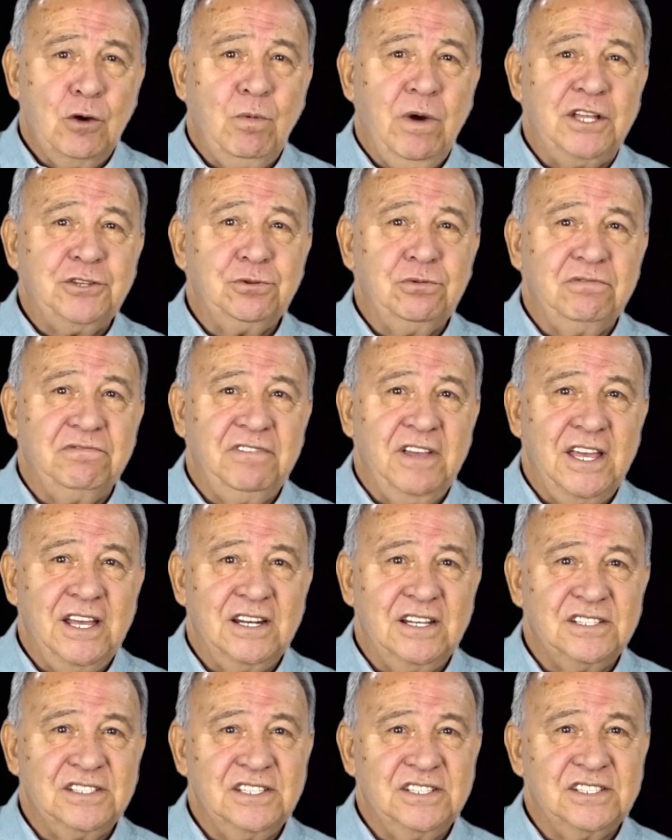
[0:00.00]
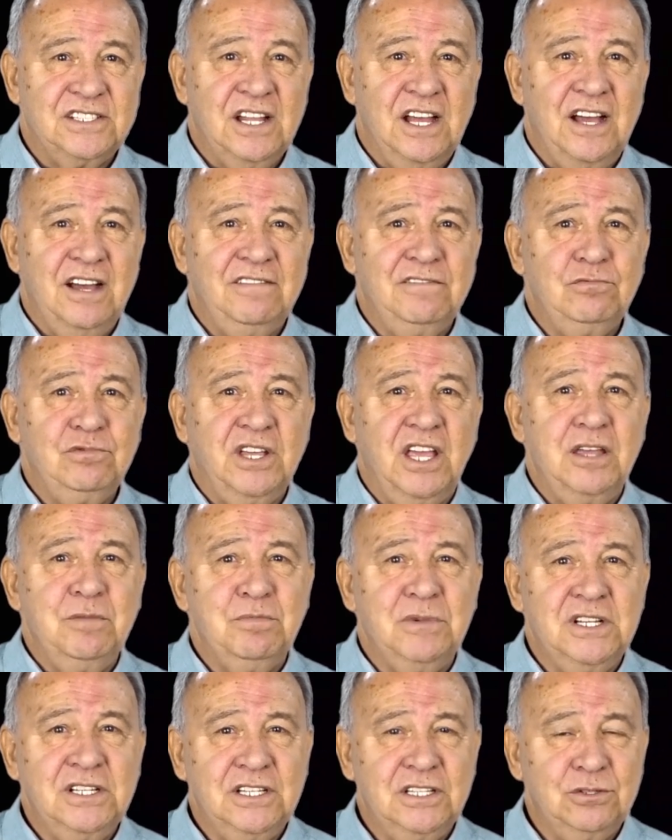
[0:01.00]
Quatro velas estavam
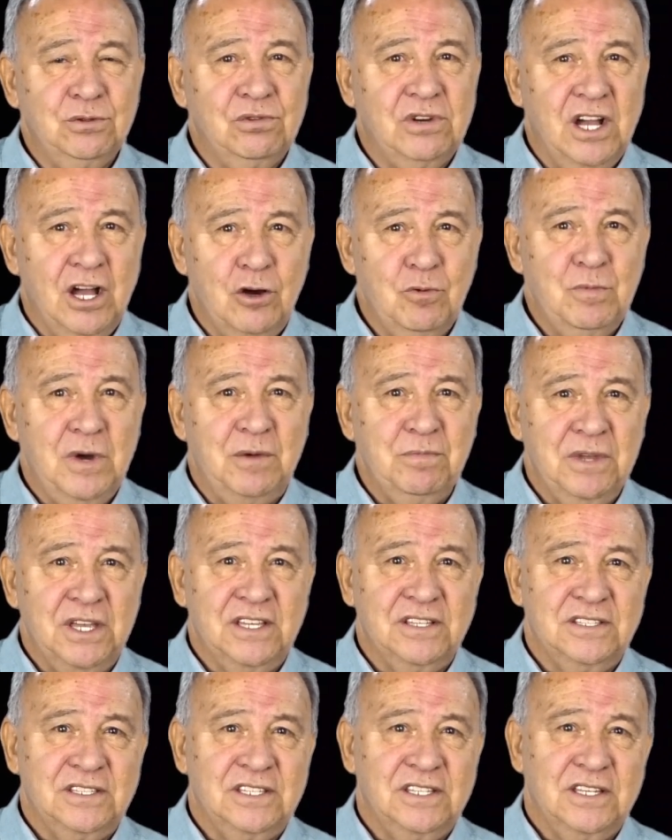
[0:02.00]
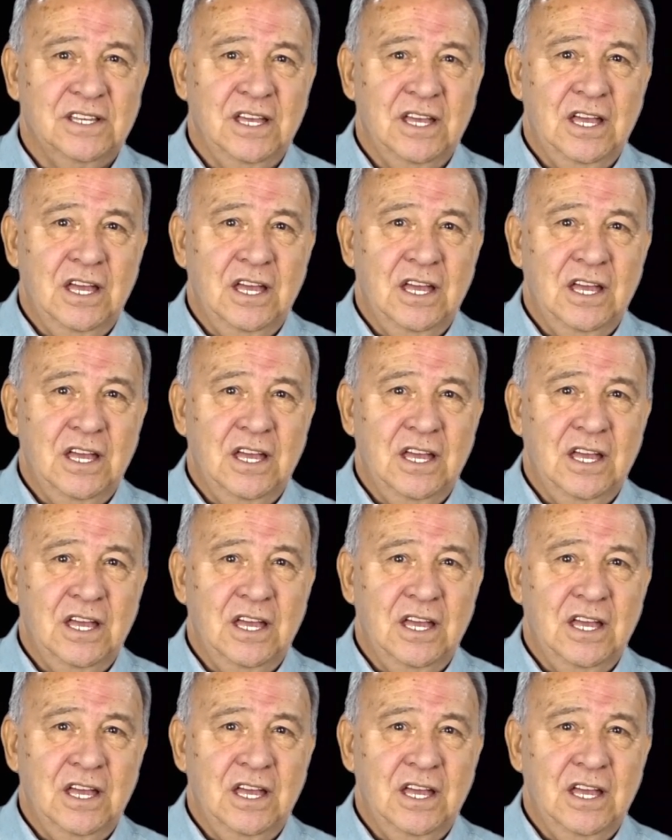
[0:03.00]
queimando calmamente.